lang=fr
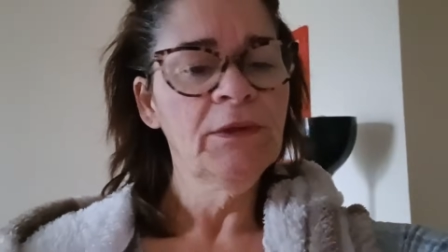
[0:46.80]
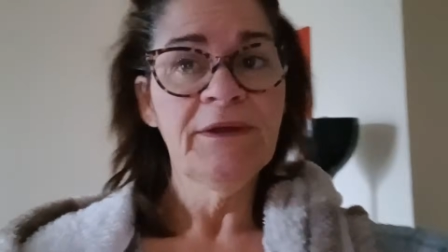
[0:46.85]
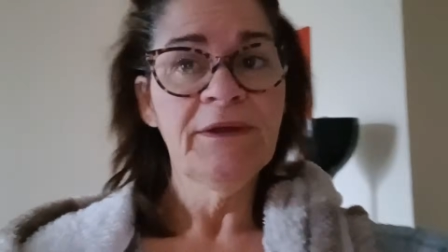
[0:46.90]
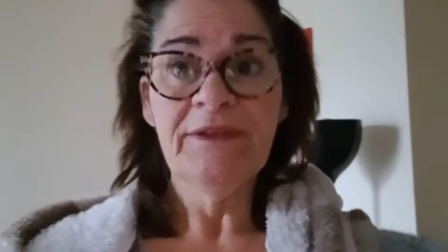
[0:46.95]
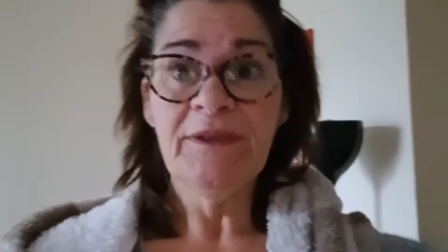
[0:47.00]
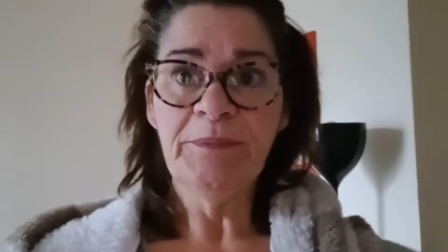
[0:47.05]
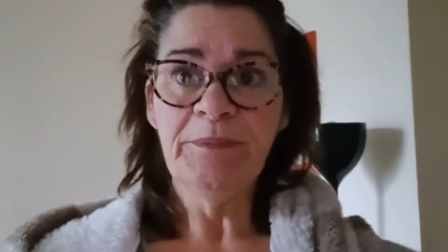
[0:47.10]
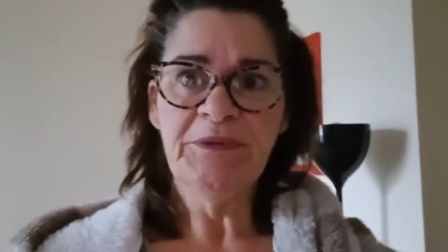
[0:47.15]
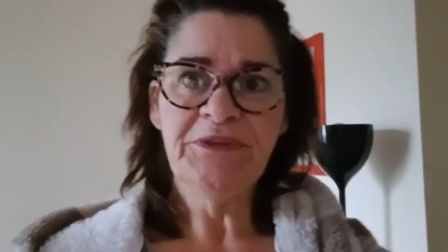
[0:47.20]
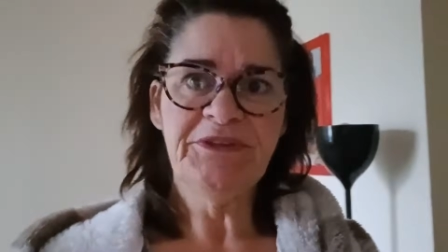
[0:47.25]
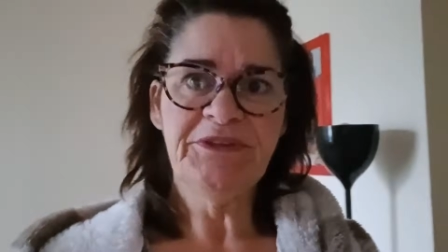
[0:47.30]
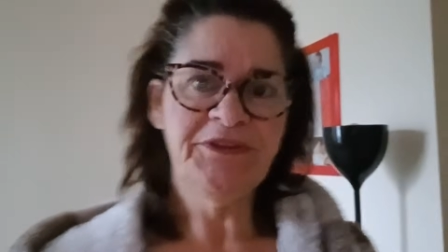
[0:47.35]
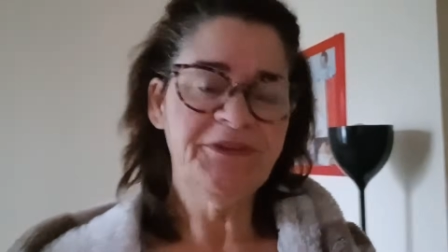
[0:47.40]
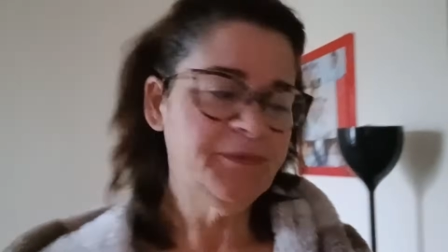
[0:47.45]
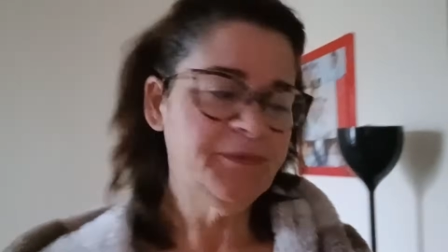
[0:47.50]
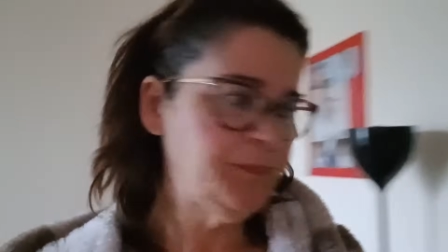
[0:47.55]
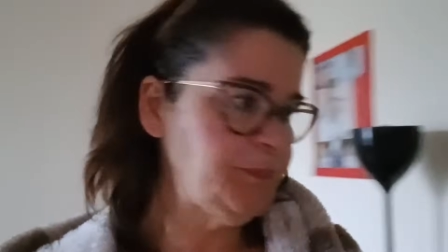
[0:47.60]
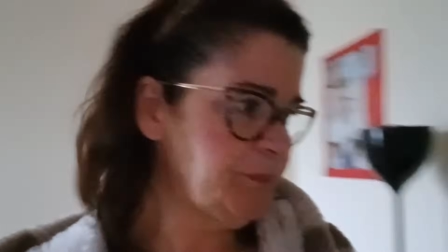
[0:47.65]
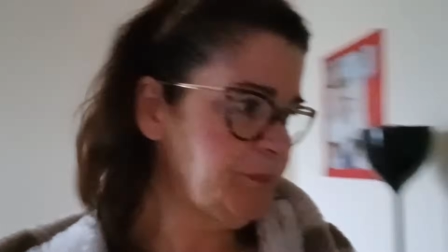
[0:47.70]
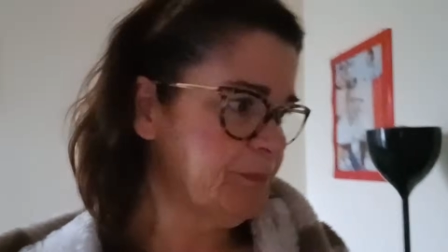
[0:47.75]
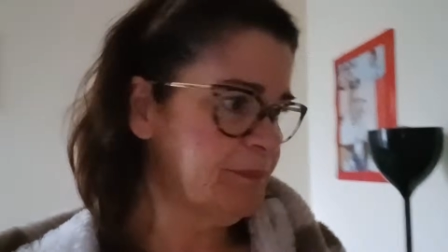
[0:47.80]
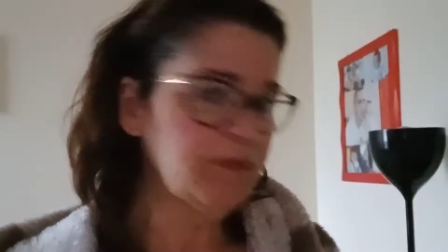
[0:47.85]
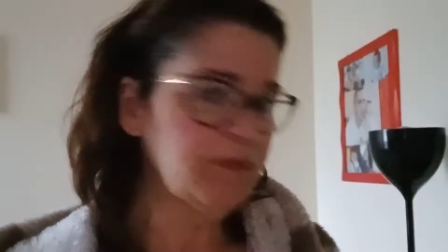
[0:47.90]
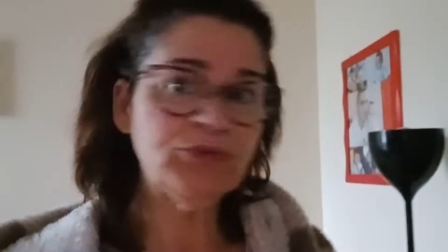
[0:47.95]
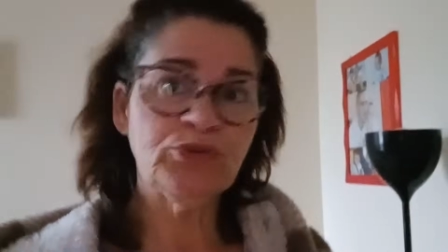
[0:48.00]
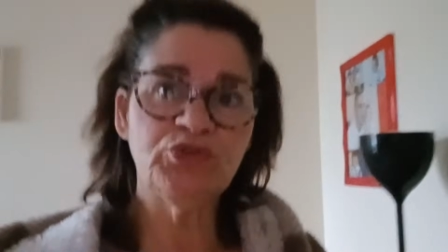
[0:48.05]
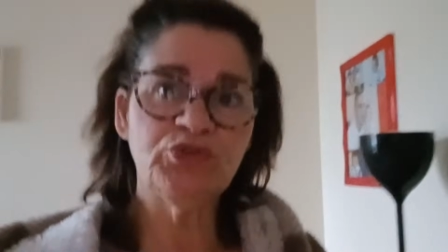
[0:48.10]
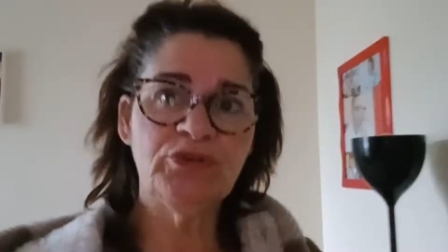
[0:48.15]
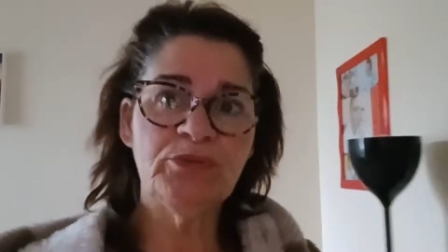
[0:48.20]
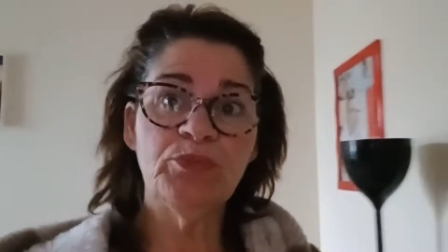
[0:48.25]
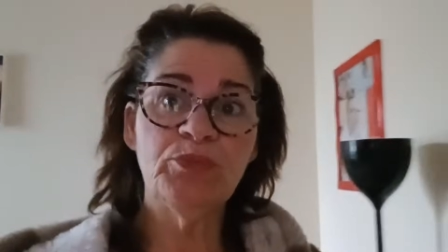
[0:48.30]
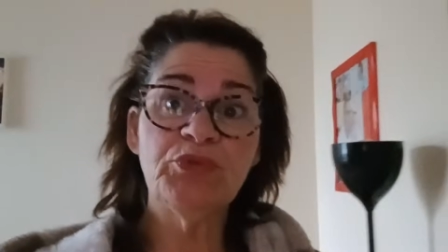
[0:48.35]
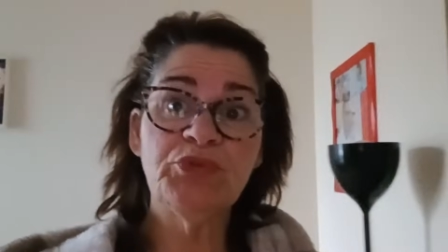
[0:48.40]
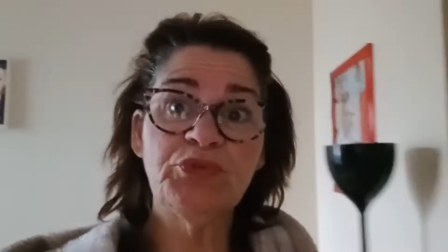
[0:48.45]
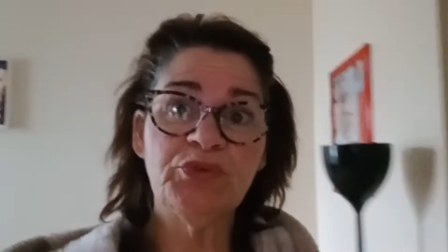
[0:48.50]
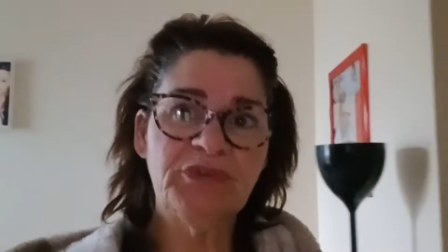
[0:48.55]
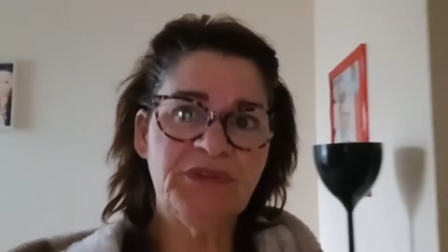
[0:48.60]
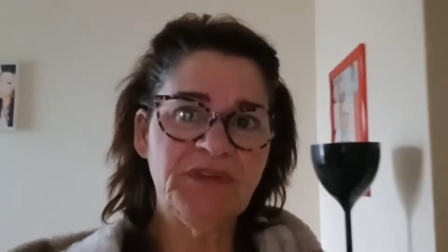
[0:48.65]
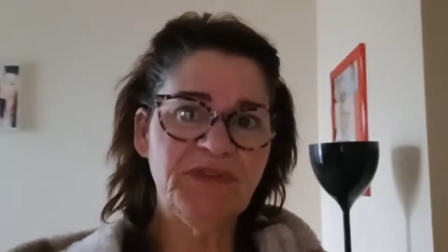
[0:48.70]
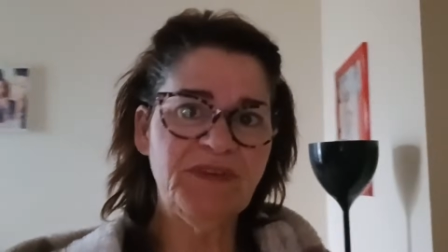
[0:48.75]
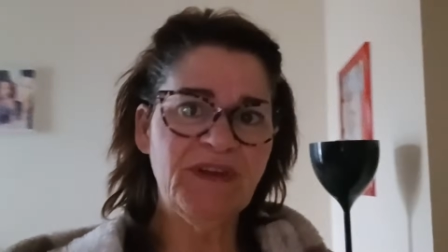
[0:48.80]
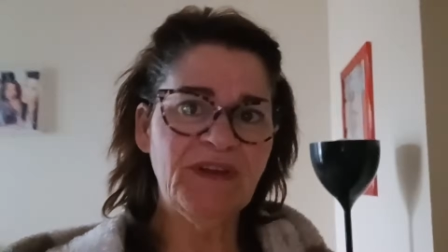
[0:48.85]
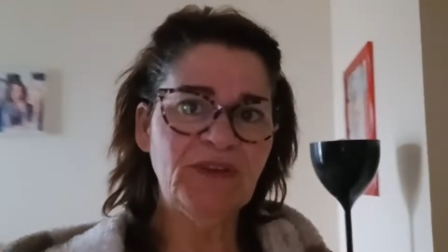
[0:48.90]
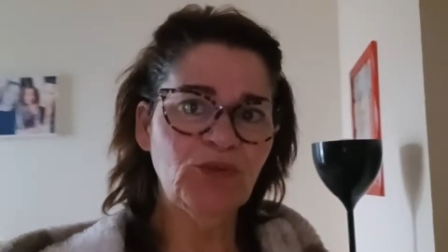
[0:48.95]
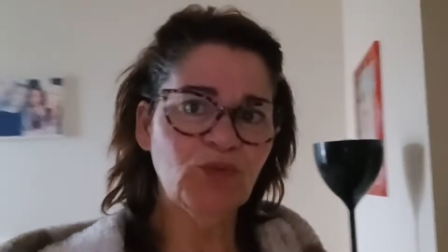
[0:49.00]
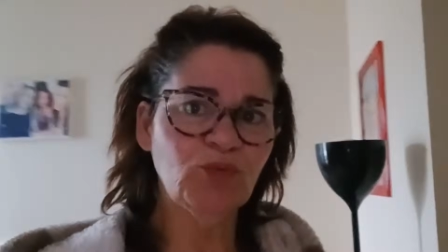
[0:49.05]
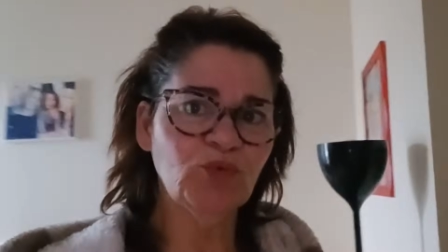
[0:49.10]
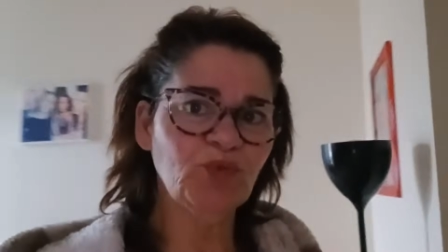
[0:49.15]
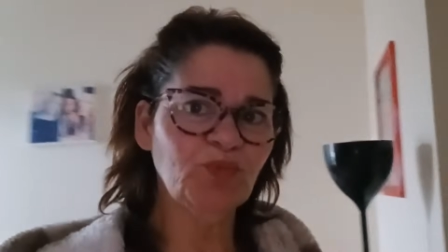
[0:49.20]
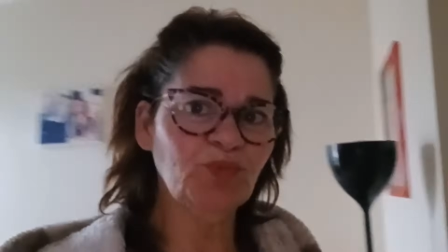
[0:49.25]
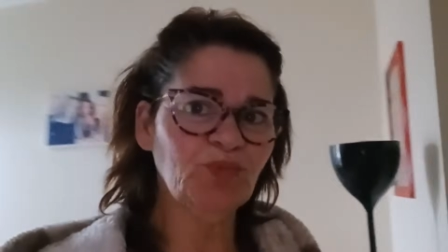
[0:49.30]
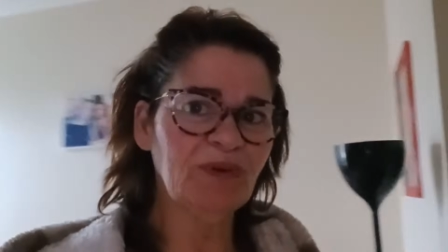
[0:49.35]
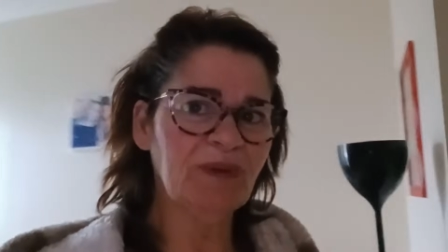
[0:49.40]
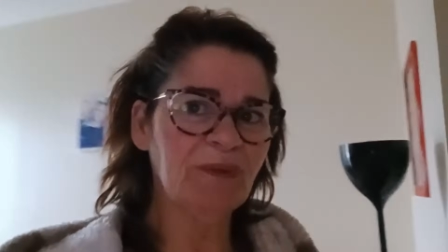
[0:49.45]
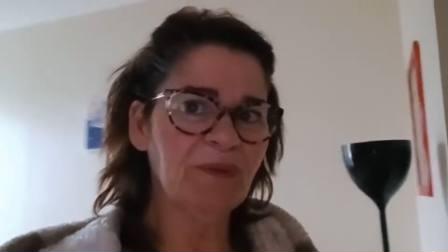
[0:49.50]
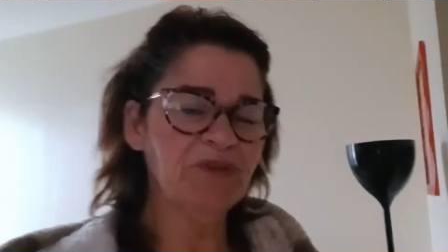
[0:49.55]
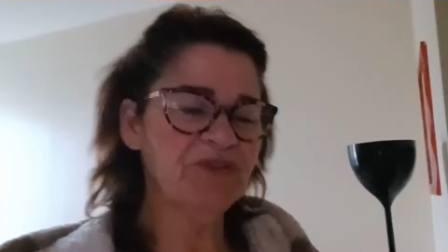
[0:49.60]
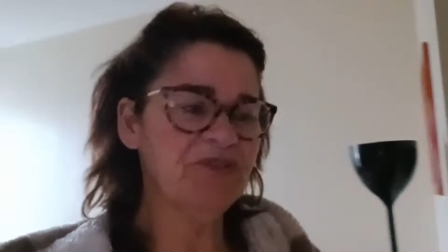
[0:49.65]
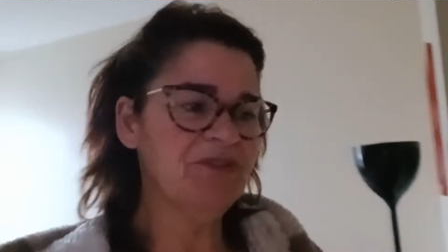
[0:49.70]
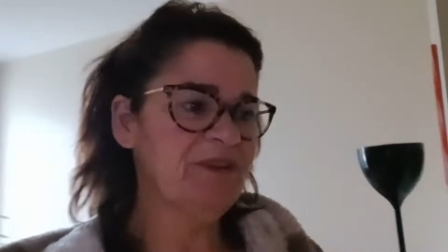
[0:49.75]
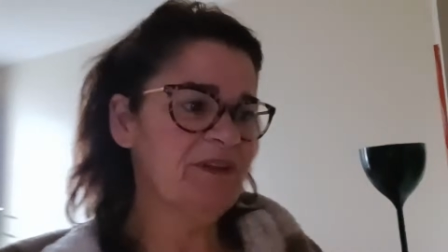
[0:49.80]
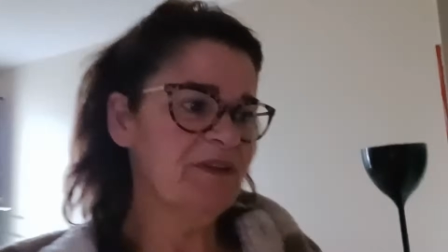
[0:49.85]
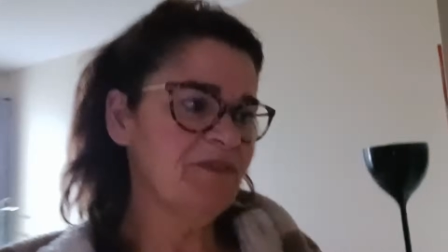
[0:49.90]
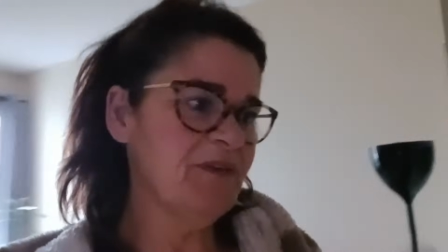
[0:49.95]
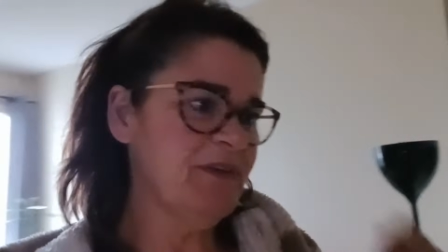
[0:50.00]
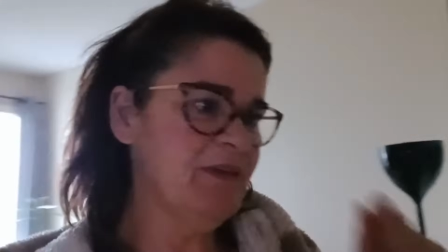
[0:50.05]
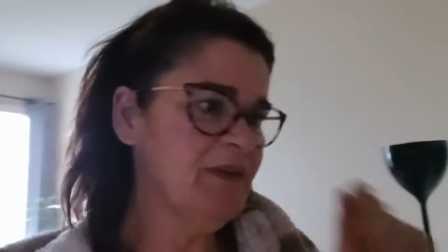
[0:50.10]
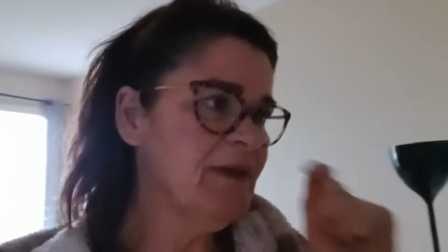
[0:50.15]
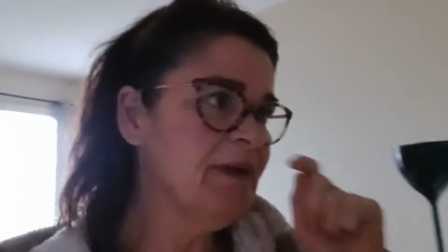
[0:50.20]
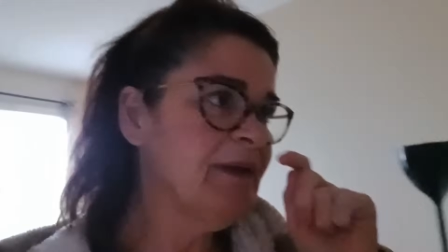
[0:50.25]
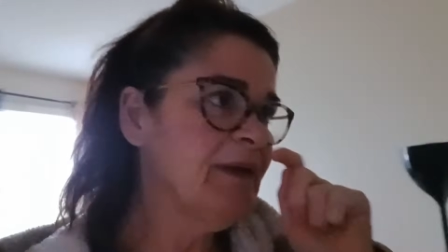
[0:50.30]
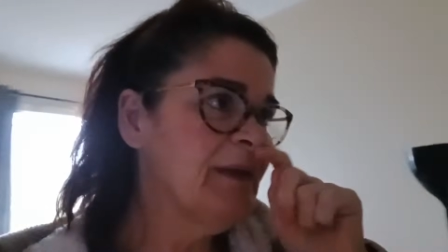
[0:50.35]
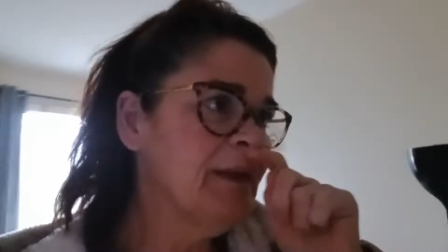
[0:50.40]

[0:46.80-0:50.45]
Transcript: Il est midi parce que j'ai le monsieur qui vient donc pour la machine à laver.